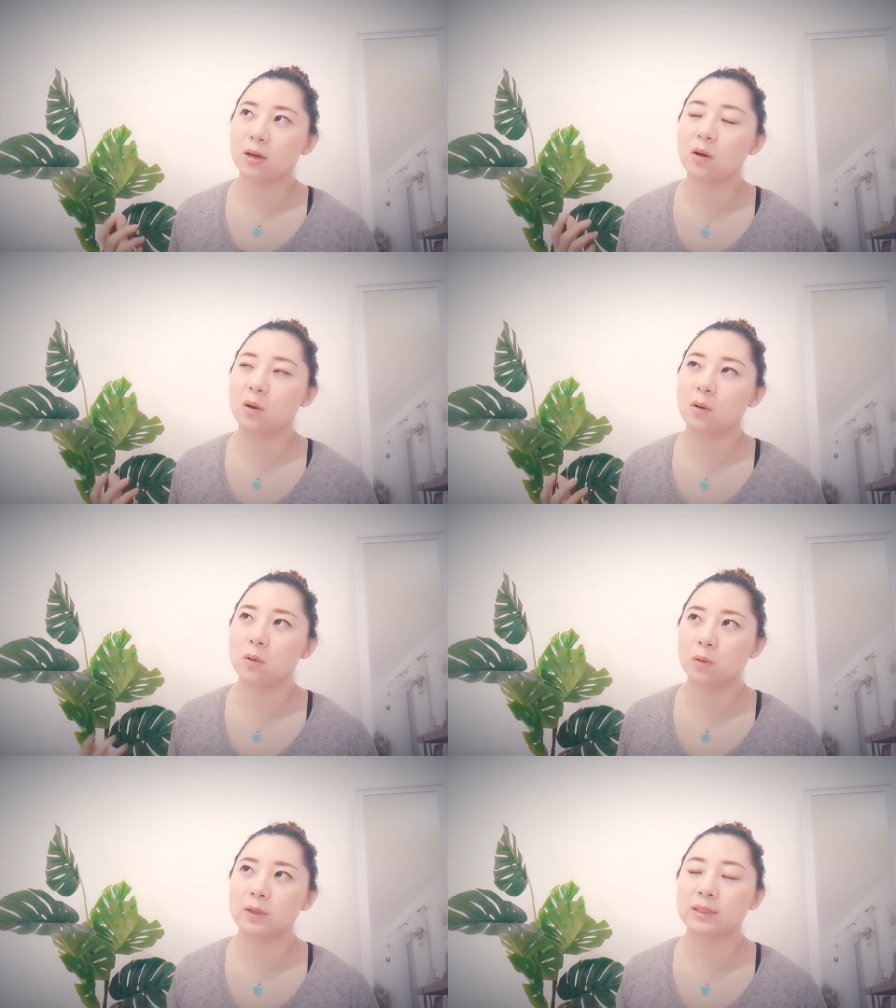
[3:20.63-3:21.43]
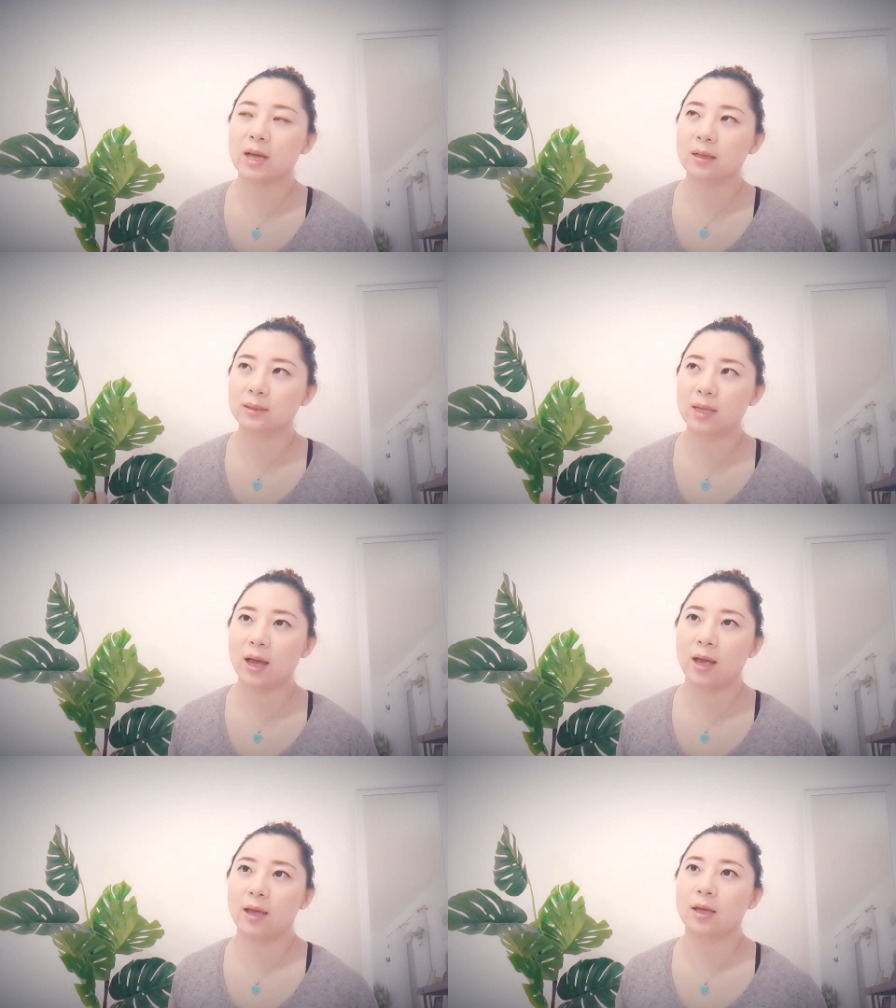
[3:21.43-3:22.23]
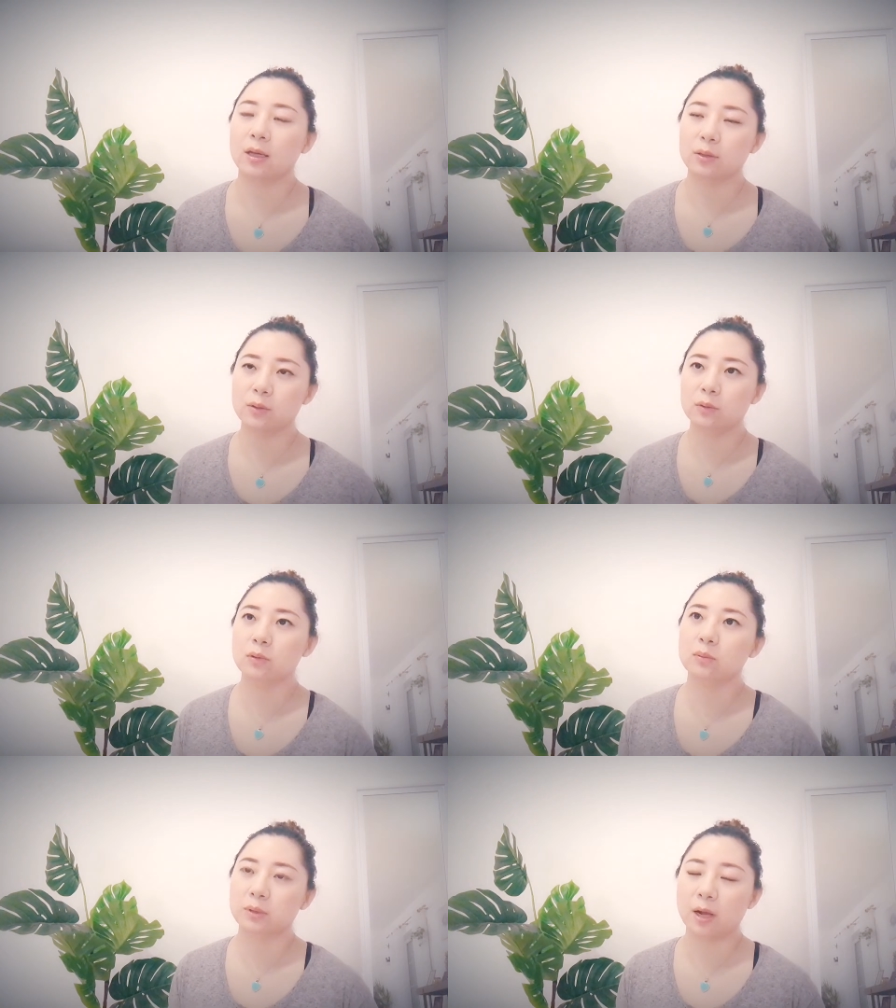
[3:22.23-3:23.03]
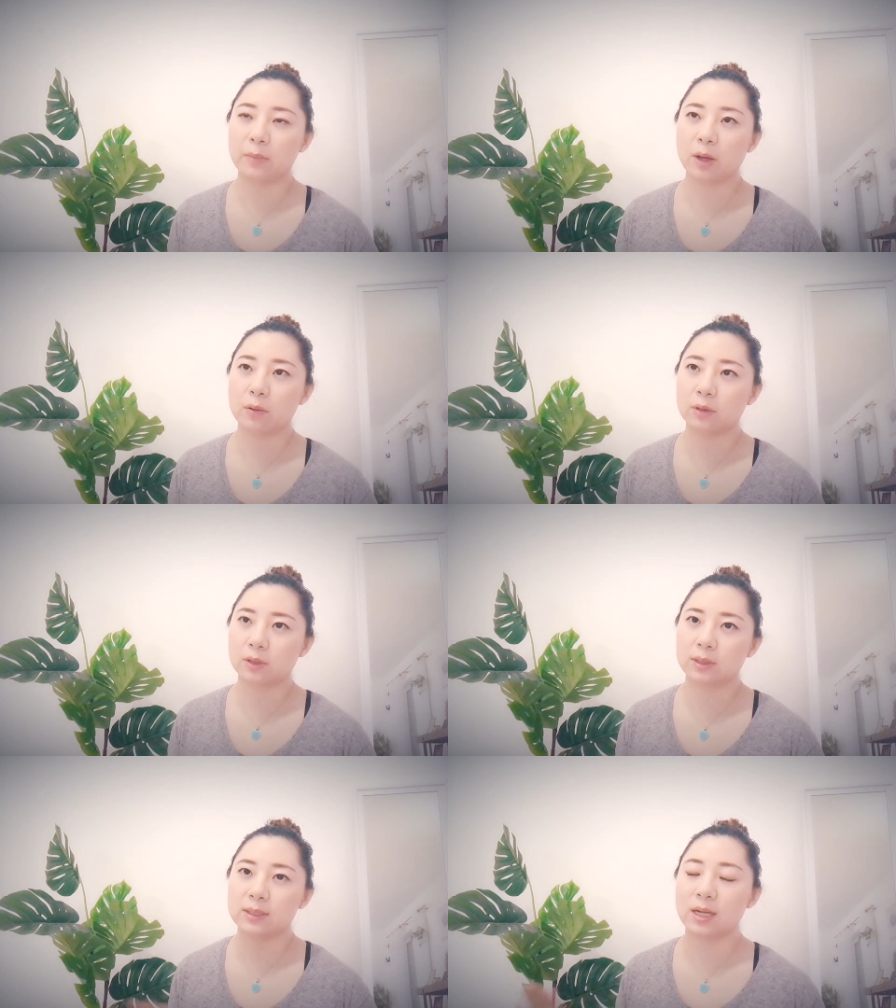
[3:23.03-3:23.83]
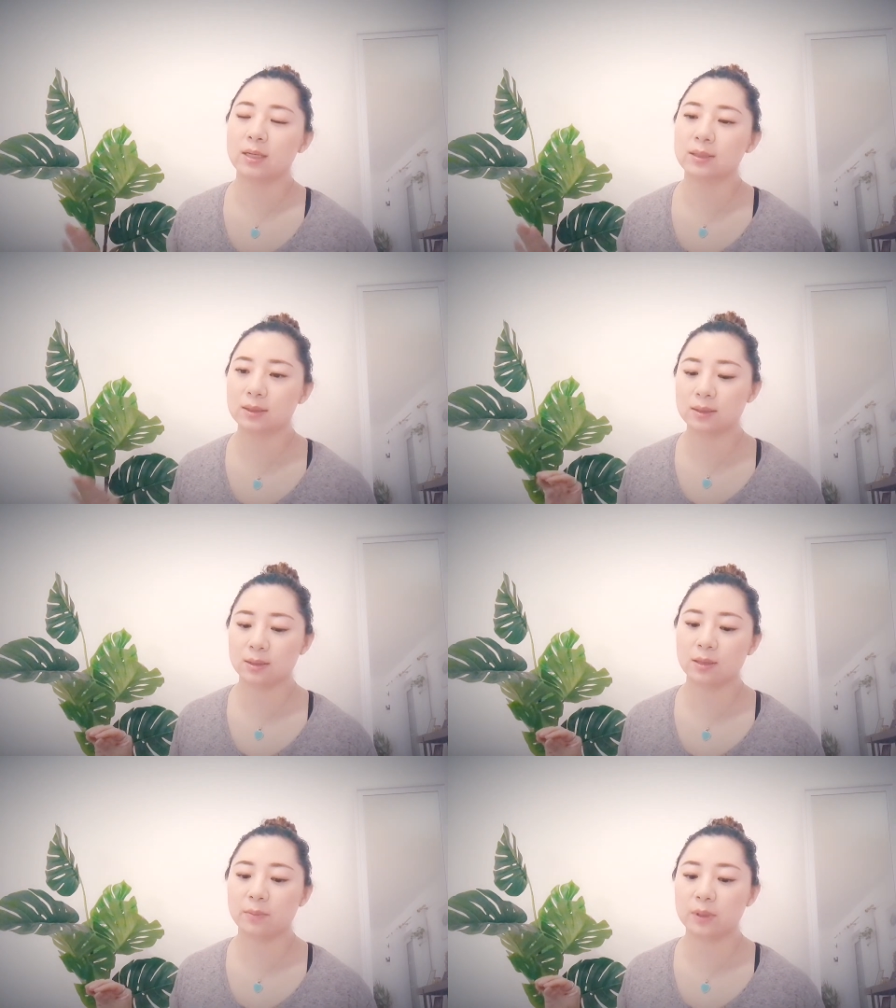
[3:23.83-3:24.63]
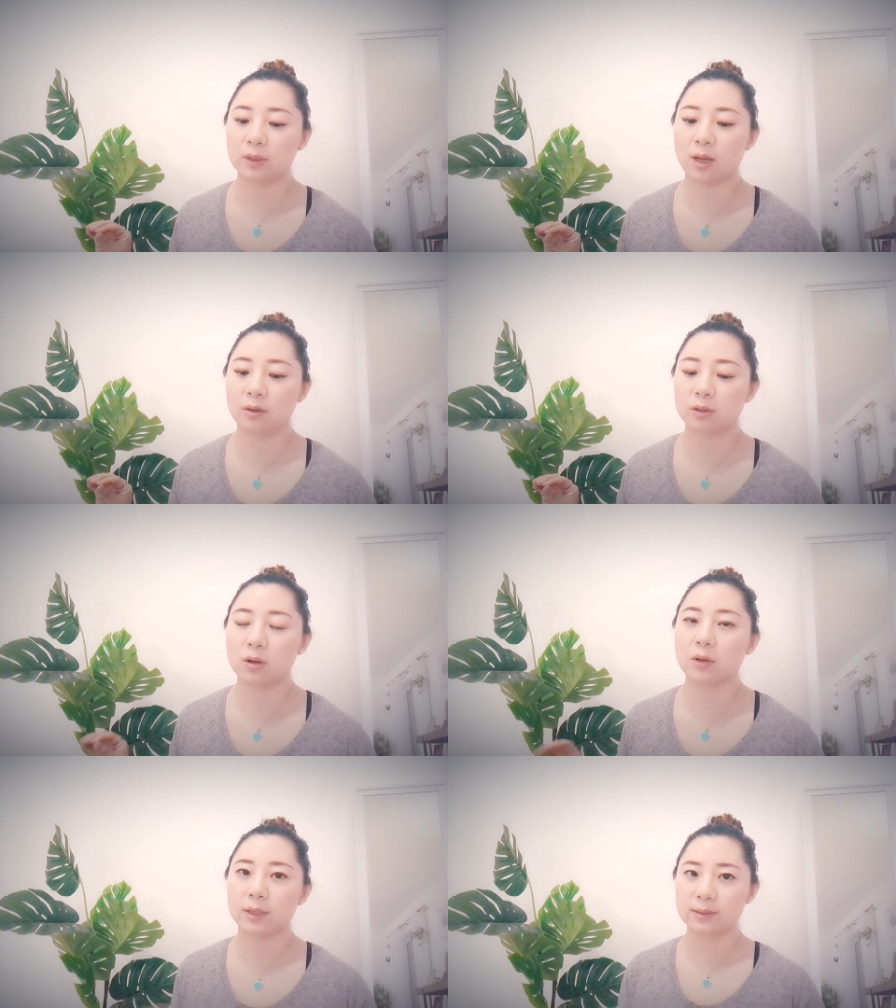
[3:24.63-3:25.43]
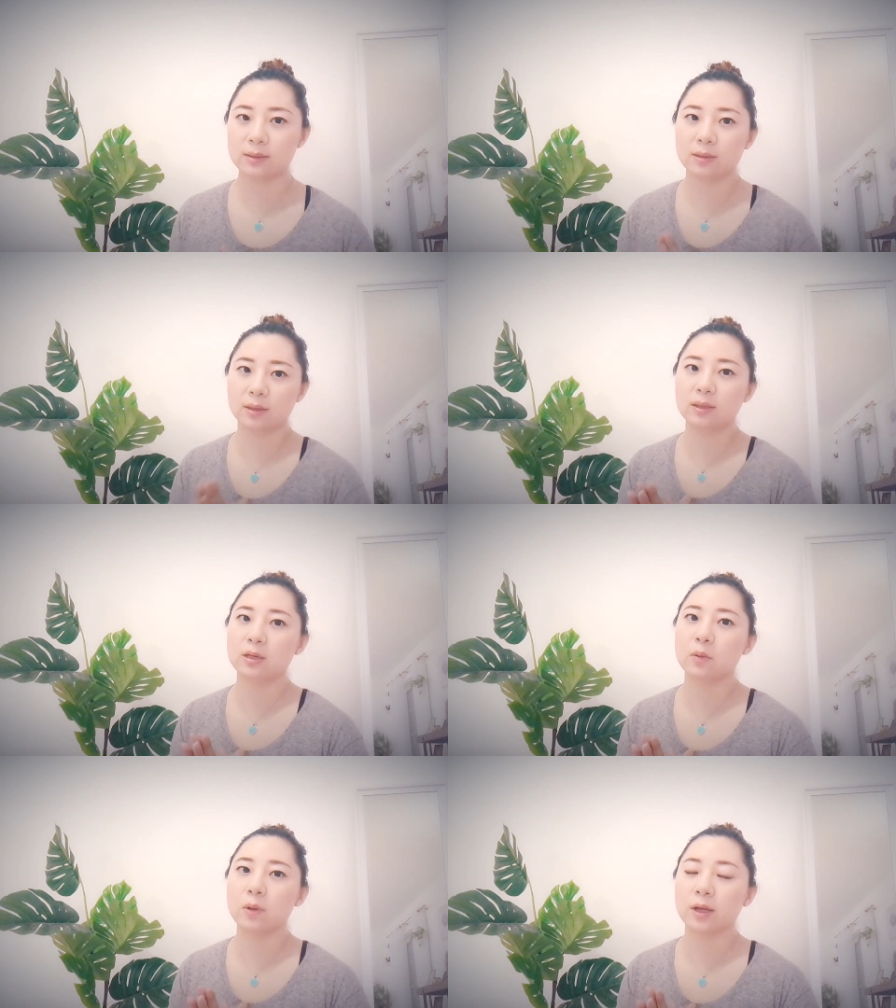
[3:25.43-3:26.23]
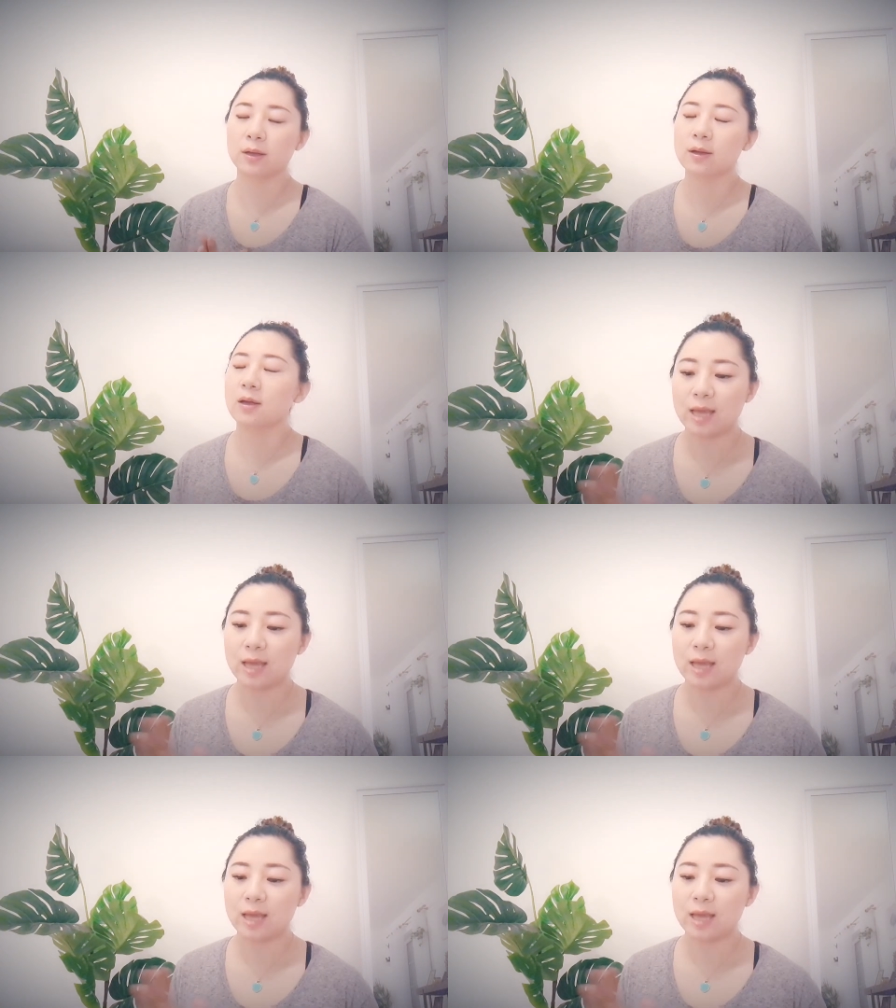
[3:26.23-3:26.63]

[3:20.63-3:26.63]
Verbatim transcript: 以后我会想在 YouTube 上面或者是建立自己一个频道之后给自己的定位，